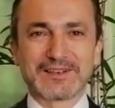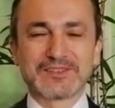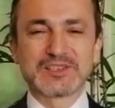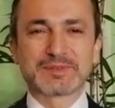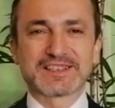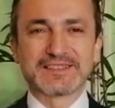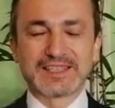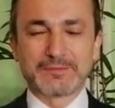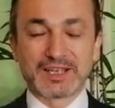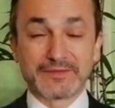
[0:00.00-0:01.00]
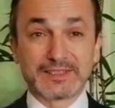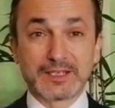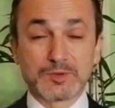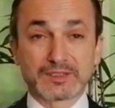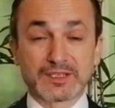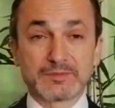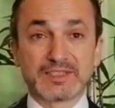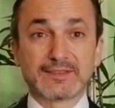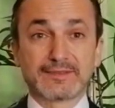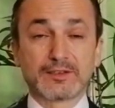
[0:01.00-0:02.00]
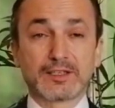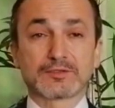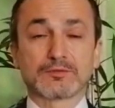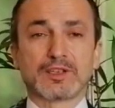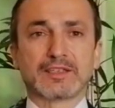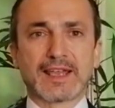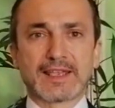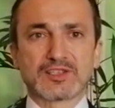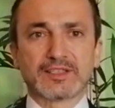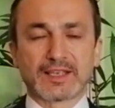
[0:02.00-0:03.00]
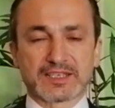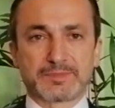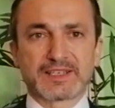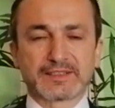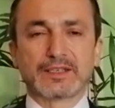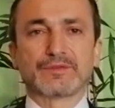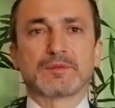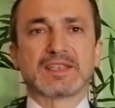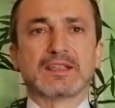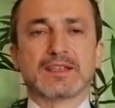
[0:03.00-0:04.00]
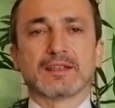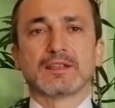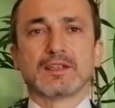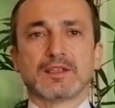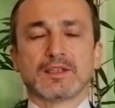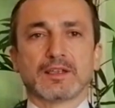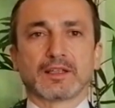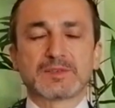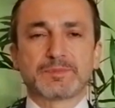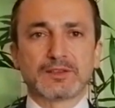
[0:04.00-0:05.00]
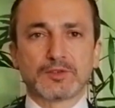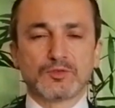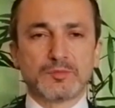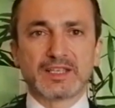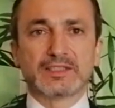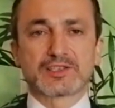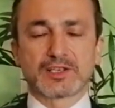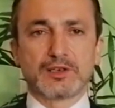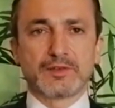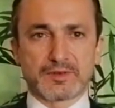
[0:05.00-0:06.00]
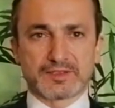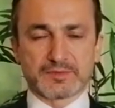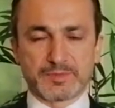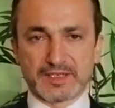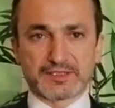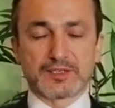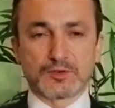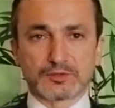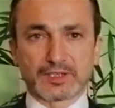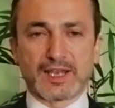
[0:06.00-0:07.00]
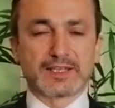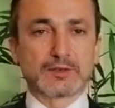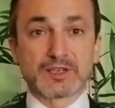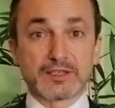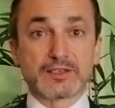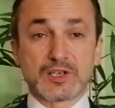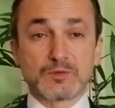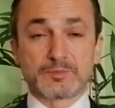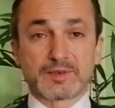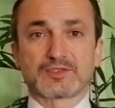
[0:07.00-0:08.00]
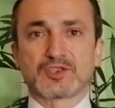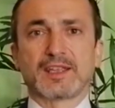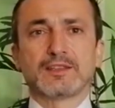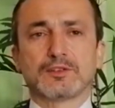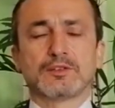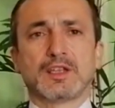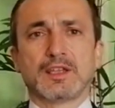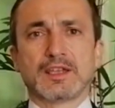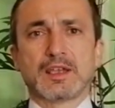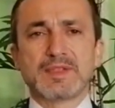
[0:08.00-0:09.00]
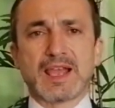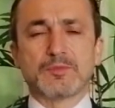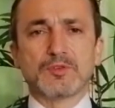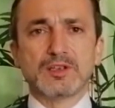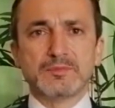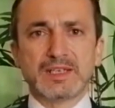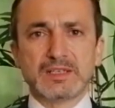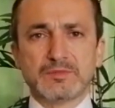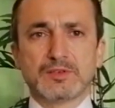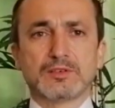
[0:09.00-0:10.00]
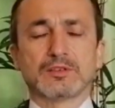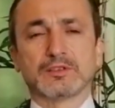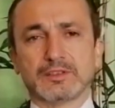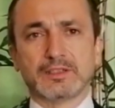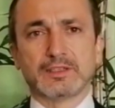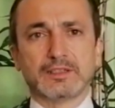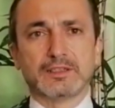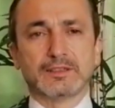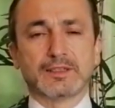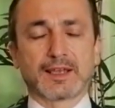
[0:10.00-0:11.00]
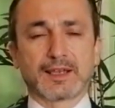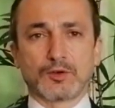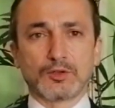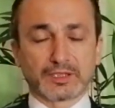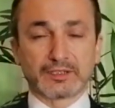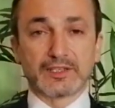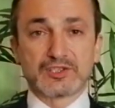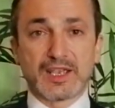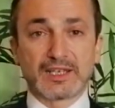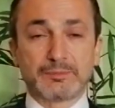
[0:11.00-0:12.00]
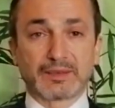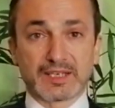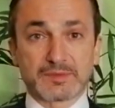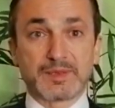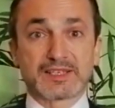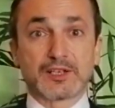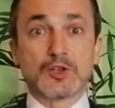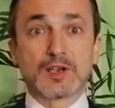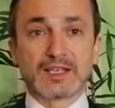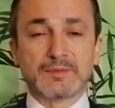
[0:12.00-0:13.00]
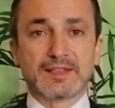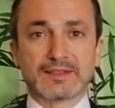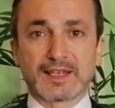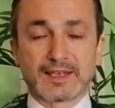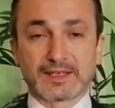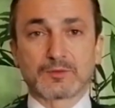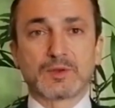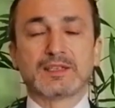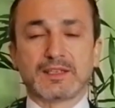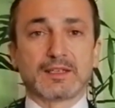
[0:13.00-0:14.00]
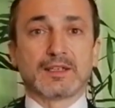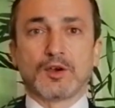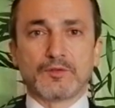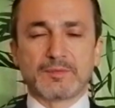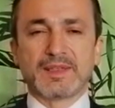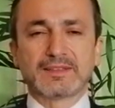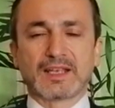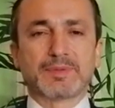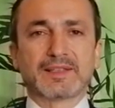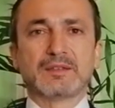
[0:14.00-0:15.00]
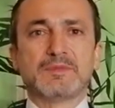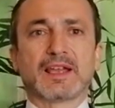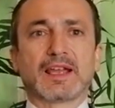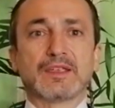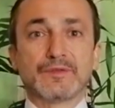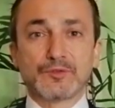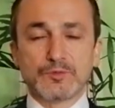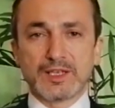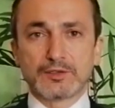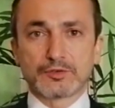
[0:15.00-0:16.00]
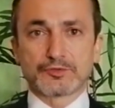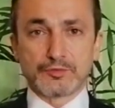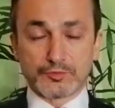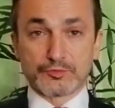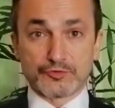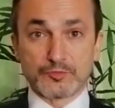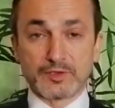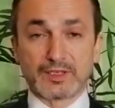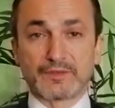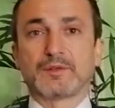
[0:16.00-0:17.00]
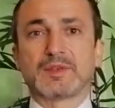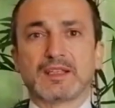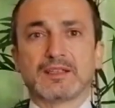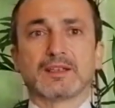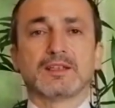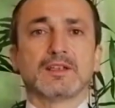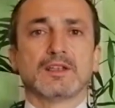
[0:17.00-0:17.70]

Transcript: Oggi presentiamo la ventiquattresima edizione sull'indagine della spesa delle famiglie. Rispetto al 2019 questa spesa si contrae quasi il 5% e abbiamo il minimo di, da oltre 10 anni per la spesa non alimentare, quindi ovviamente la pandemia ha influito sul consumo delle famiglie.